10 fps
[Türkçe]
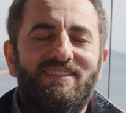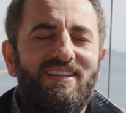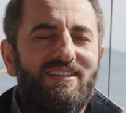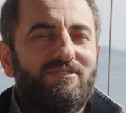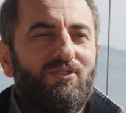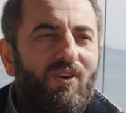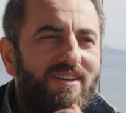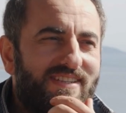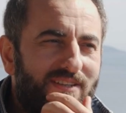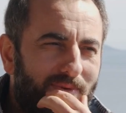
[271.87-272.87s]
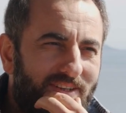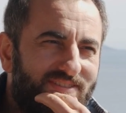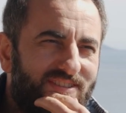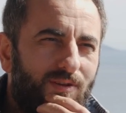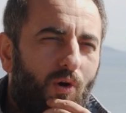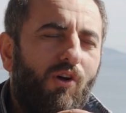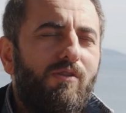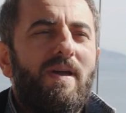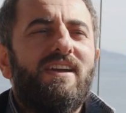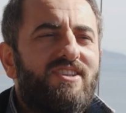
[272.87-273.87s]
Şimdi doğaçlama, şimdi
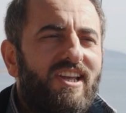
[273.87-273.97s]
olmayan